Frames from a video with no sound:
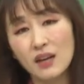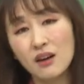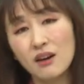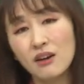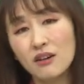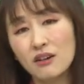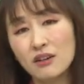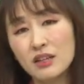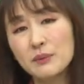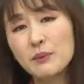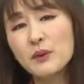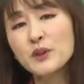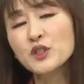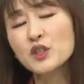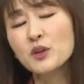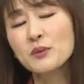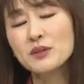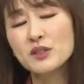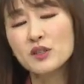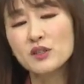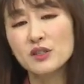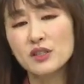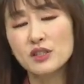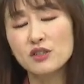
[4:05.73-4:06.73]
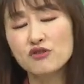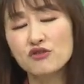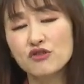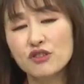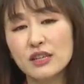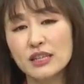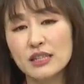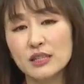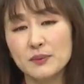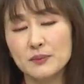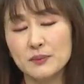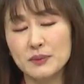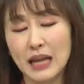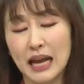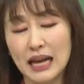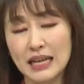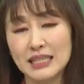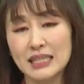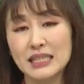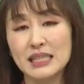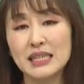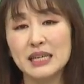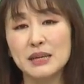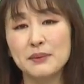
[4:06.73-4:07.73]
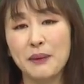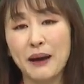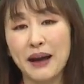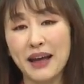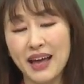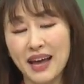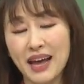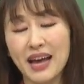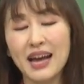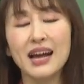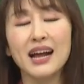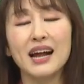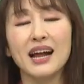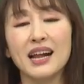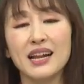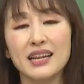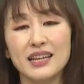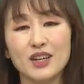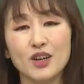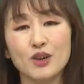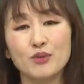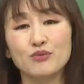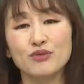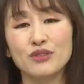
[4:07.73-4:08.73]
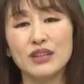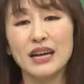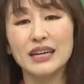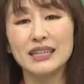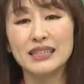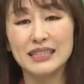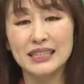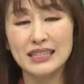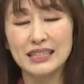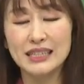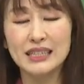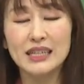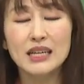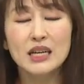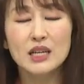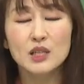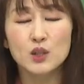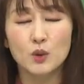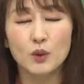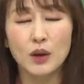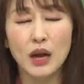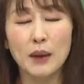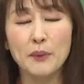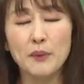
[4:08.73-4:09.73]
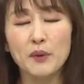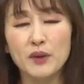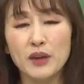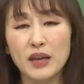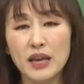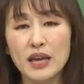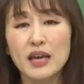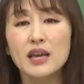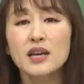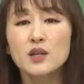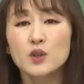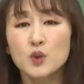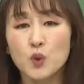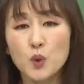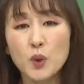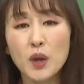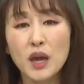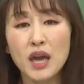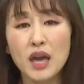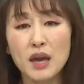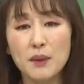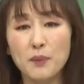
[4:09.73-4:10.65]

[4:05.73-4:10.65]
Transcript: 어, 이번 시험에서 친구들이 좀 다시 봐야 할 이런 문항들 좀 가볍게 소개해